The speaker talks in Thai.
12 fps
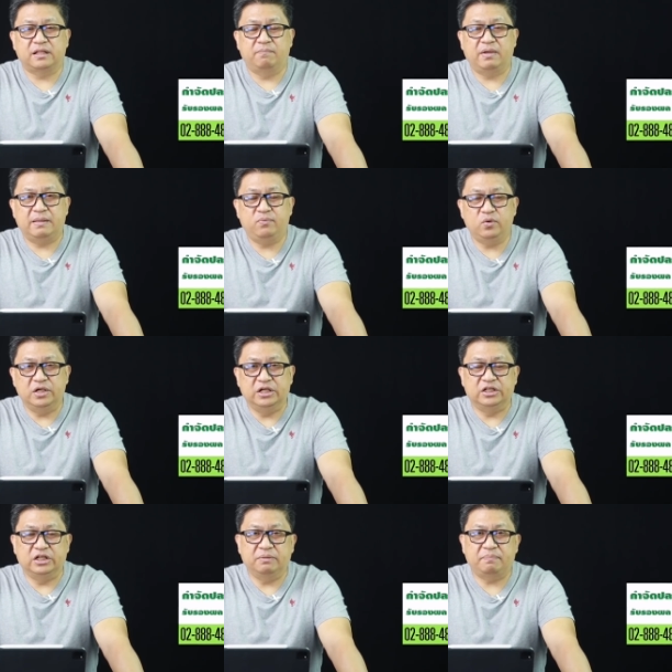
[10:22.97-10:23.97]
ทำให้ผู้
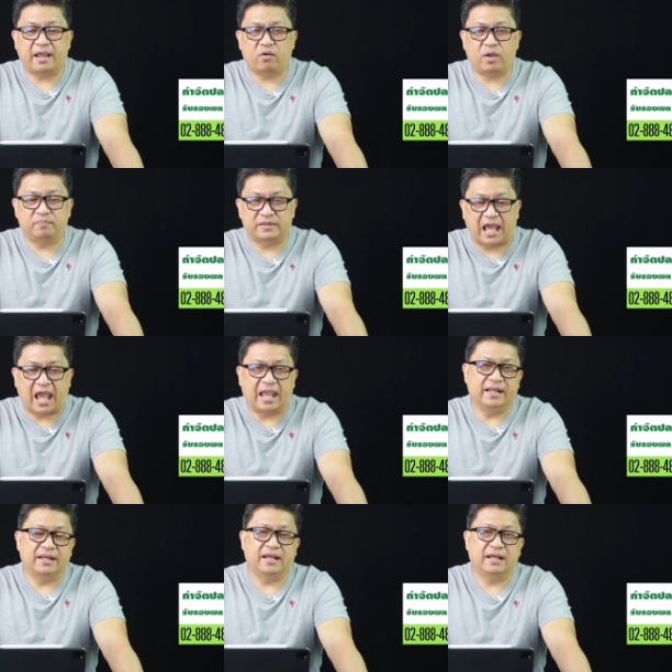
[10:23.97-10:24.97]
อื่นถึงแปดความตาย
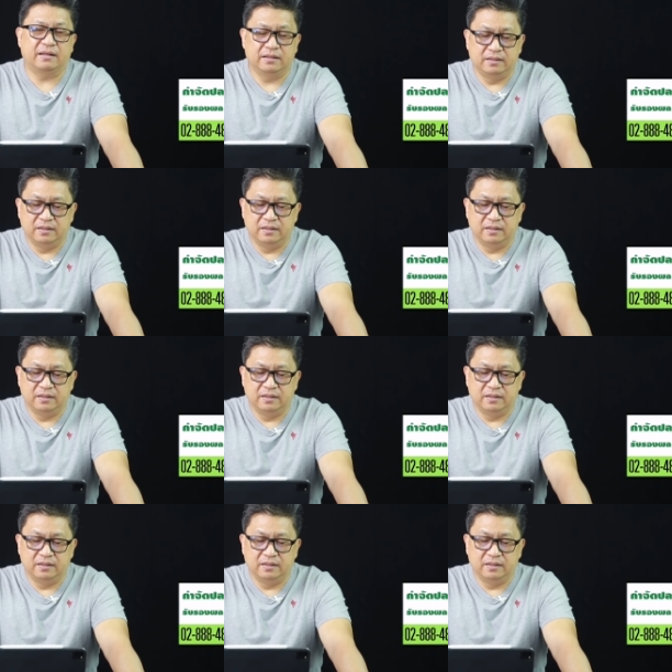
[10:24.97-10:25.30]
นะ